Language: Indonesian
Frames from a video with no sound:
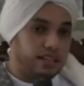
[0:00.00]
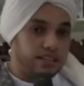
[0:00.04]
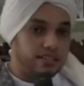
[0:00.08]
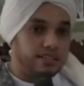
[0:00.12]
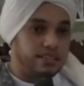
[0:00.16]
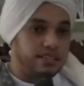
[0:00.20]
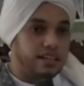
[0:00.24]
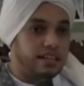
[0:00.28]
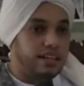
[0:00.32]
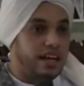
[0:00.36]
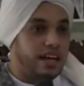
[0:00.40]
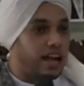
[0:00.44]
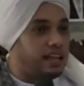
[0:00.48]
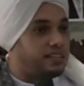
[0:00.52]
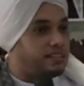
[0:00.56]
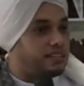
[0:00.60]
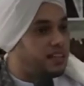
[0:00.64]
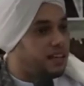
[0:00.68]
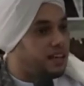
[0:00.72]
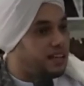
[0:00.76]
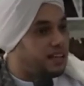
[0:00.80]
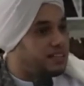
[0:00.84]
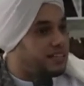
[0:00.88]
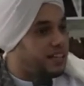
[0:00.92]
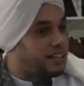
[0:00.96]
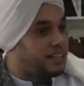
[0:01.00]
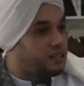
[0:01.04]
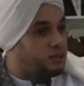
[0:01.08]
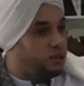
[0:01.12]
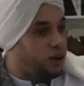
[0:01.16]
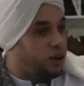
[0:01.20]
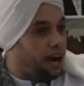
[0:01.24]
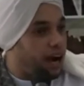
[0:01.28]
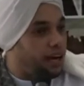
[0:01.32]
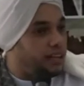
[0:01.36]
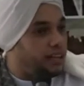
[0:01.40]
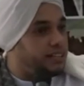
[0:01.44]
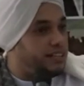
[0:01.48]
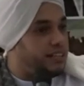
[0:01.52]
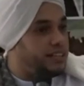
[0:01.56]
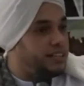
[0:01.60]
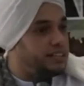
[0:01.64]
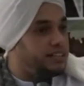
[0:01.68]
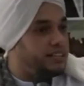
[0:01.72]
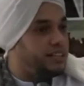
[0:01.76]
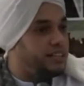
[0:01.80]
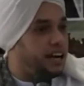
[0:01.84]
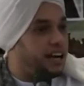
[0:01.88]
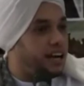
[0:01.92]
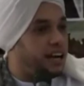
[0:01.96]
jadi antara satu
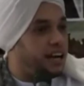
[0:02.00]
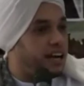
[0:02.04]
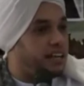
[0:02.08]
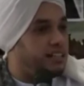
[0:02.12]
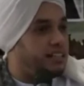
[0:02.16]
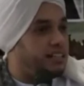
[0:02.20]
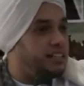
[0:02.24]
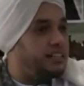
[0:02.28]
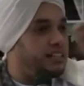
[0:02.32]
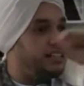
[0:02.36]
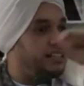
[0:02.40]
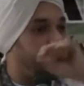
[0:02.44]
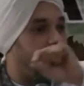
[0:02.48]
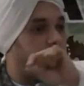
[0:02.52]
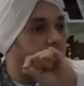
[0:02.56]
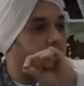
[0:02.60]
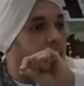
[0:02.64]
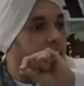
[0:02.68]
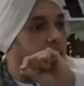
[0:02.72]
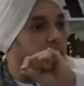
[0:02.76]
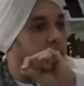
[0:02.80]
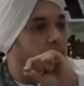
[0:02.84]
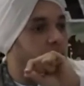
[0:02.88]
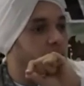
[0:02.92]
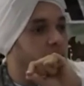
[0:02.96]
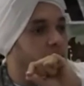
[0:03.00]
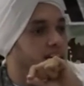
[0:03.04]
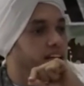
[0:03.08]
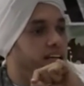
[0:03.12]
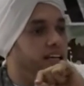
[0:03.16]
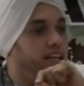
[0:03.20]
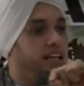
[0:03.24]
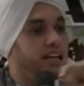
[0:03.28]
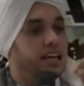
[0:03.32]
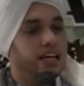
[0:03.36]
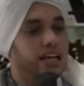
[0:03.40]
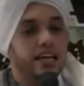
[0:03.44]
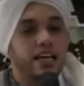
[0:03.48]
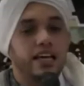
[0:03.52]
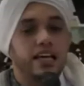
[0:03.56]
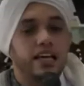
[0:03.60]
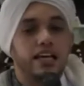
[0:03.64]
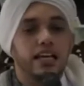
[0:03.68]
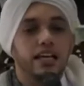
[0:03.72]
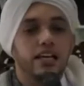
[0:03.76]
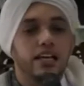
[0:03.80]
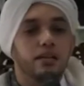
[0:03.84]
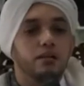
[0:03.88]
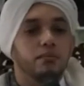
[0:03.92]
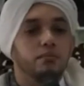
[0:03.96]
hadis dengan hadis yang lain
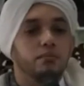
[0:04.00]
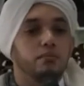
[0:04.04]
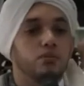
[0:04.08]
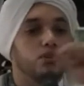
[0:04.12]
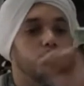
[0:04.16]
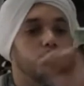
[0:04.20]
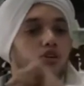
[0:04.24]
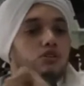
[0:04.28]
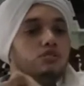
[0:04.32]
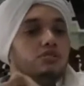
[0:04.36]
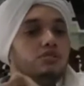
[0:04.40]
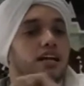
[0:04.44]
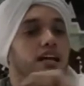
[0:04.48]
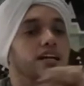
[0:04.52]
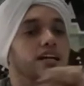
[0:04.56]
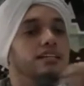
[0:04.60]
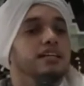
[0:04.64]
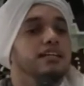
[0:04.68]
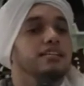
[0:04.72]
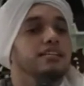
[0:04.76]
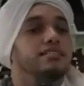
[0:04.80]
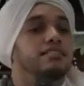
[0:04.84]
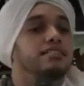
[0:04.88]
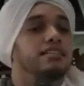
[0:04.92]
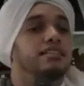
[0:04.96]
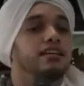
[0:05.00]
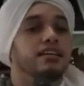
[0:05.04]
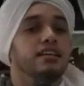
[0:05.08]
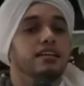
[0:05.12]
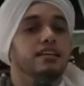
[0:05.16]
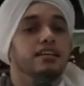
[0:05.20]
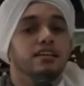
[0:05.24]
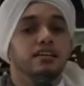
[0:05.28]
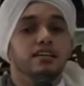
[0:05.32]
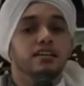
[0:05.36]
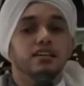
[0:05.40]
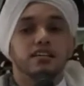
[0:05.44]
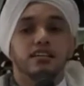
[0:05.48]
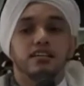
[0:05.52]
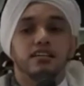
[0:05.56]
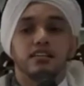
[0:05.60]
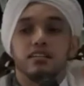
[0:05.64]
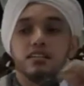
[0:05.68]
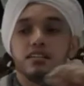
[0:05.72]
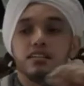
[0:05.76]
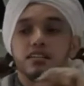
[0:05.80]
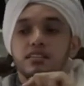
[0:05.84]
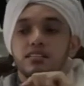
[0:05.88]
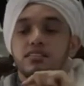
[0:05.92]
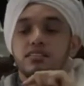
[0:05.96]
ini kontradiksi
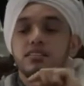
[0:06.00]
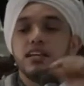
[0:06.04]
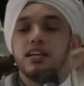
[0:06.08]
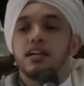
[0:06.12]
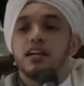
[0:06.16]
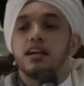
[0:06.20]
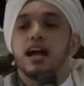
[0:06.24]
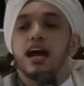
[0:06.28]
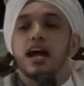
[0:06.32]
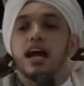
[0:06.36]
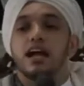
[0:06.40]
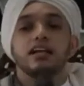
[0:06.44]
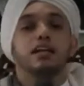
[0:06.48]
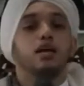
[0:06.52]
jika